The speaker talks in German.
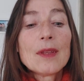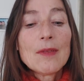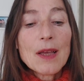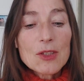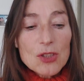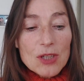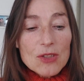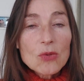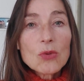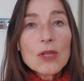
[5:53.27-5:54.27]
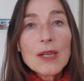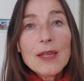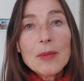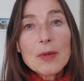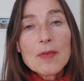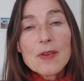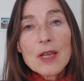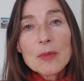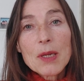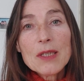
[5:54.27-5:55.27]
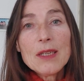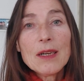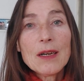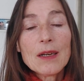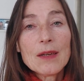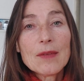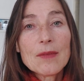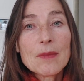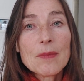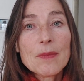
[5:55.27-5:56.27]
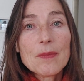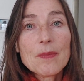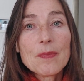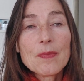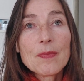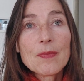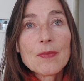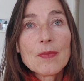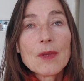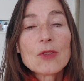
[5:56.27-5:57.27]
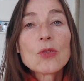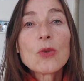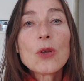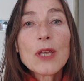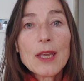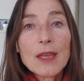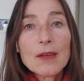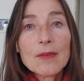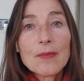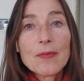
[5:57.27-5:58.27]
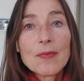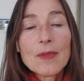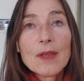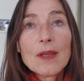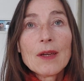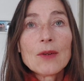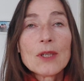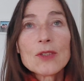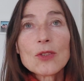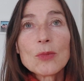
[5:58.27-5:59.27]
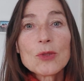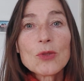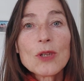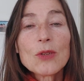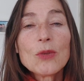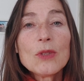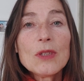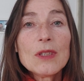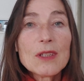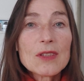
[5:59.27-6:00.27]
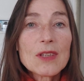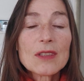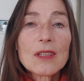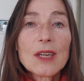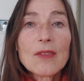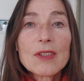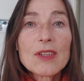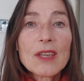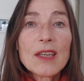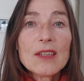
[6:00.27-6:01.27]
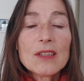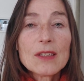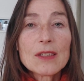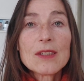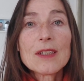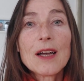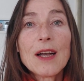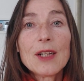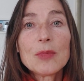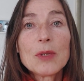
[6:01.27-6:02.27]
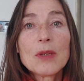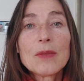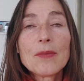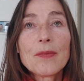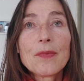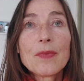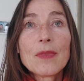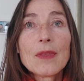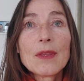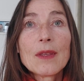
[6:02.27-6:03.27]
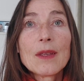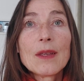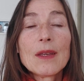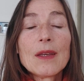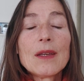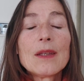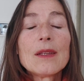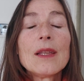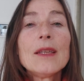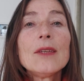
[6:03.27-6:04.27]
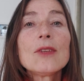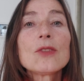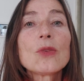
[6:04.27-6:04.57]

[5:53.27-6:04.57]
Die Wertschätzung und die Liebe fängt bei dir an. Zurückgehen. Und jetzt nochmal zu der Kundin, die gesagt hat, an was erkenne ich denn, dass ich geheilt bin? Lehn dich